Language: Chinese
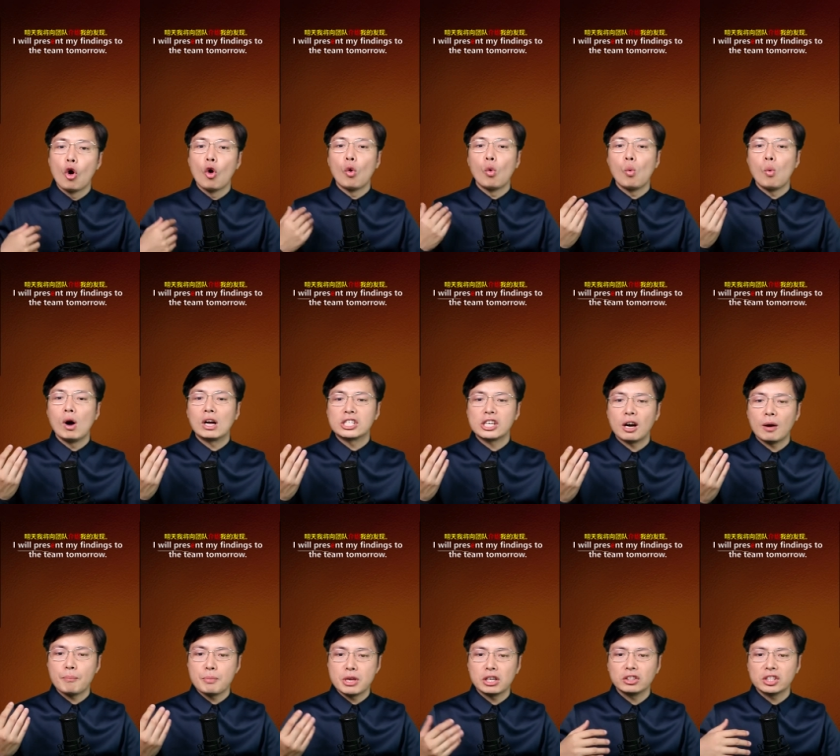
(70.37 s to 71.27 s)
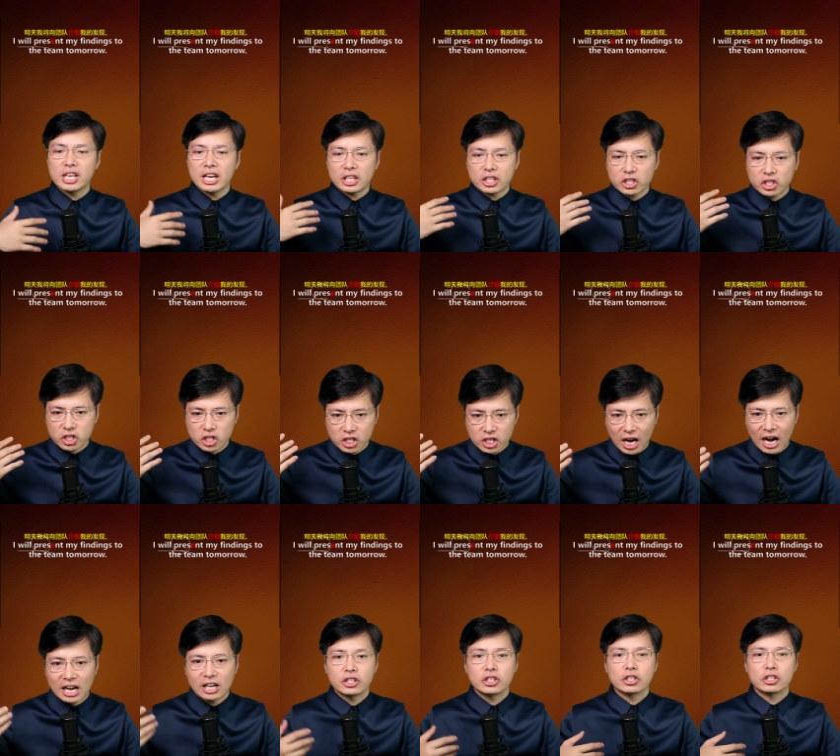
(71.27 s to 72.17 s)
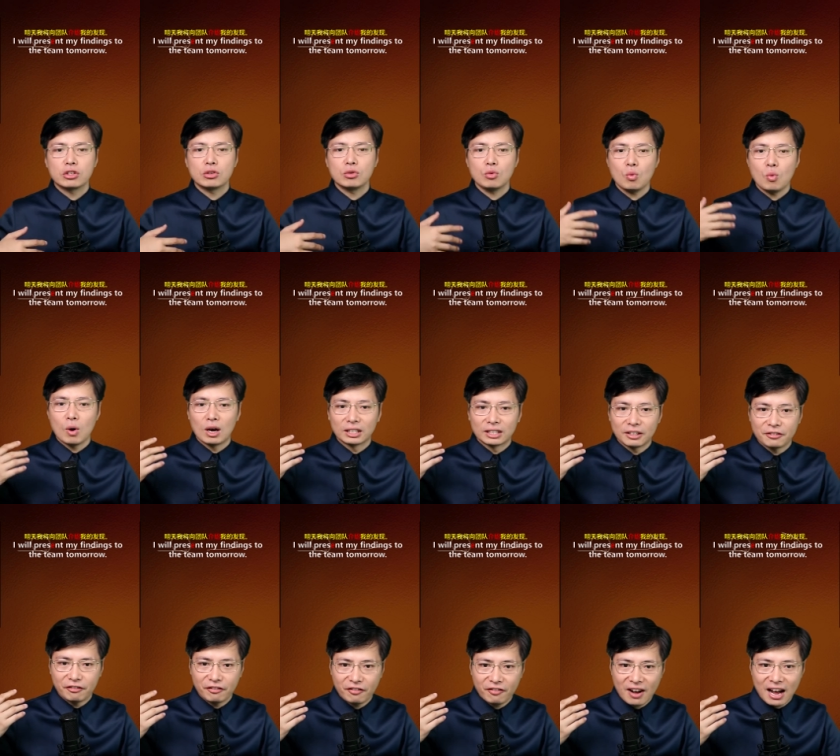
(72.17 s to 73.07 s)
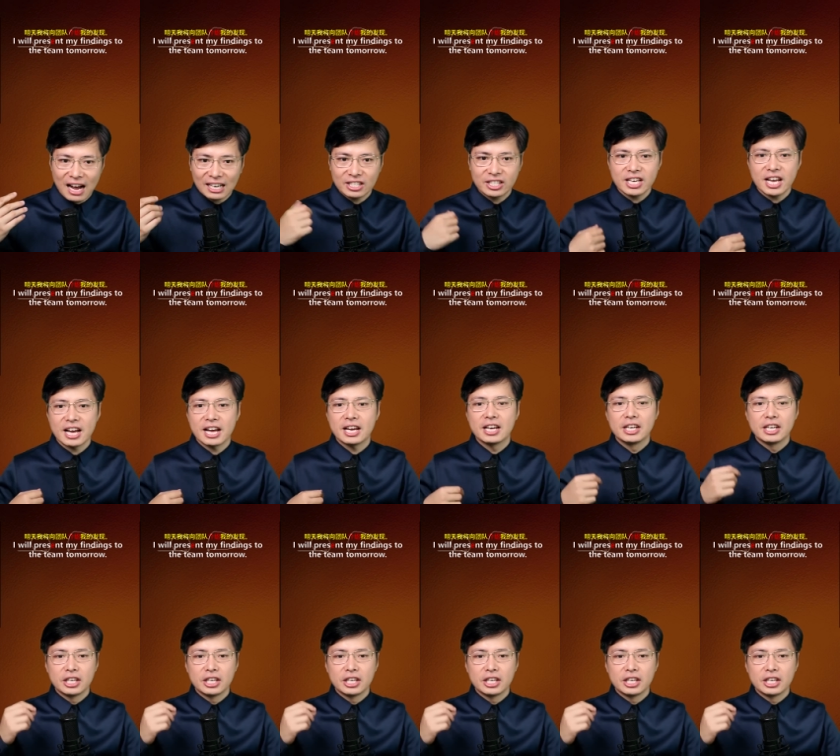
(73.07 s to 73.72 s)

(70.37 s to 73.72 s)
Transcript: 我将明天展示我的发现